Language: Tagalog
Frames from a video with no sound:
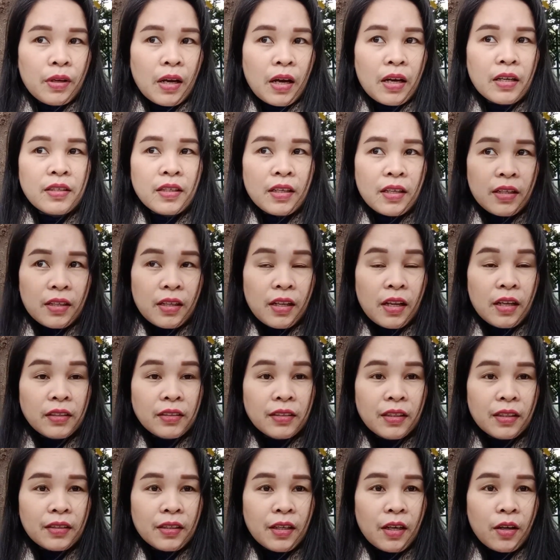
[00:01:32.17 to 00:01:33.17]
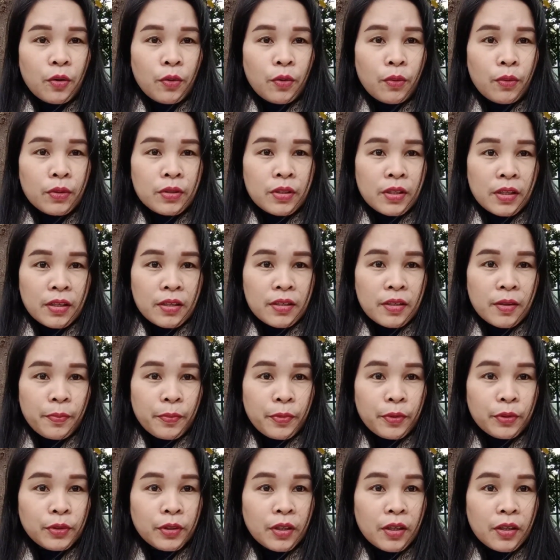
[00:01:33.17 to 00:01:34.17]
As in, nilagnat ako,
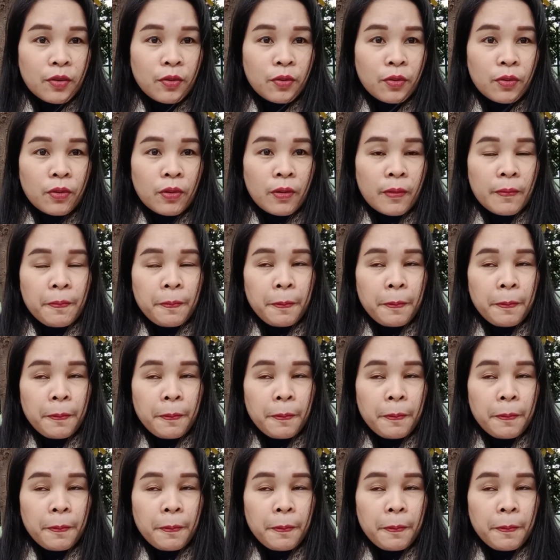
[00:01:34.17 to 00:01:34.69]
sinisipon ako.